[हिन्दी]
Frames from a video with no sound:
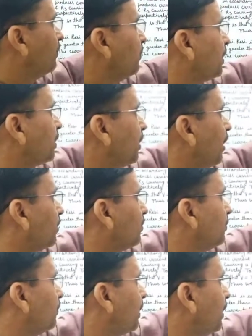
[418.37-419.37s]
प्लस आर
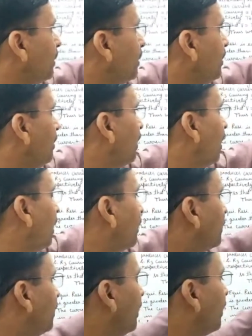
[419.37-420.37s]
टू प्लस
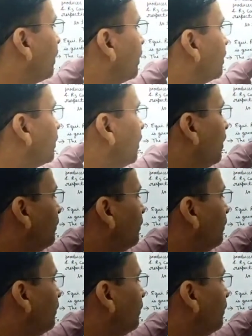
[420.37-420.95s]
आर थ्री सेम